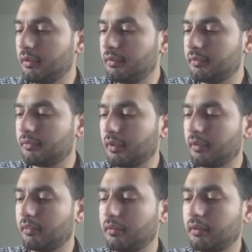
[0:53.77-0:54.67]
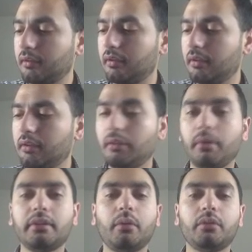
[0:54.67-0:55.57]
زائد اثنين طبعا
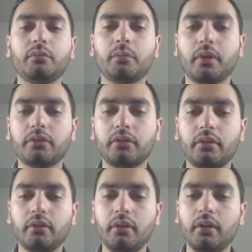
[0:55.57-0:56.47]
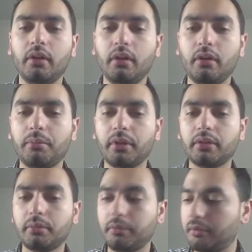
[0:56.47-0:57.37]
تعويض مباشر أربعة
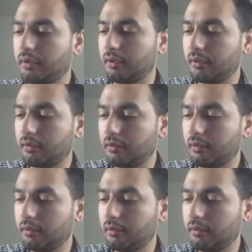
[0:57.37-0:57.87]
ضرب اثنين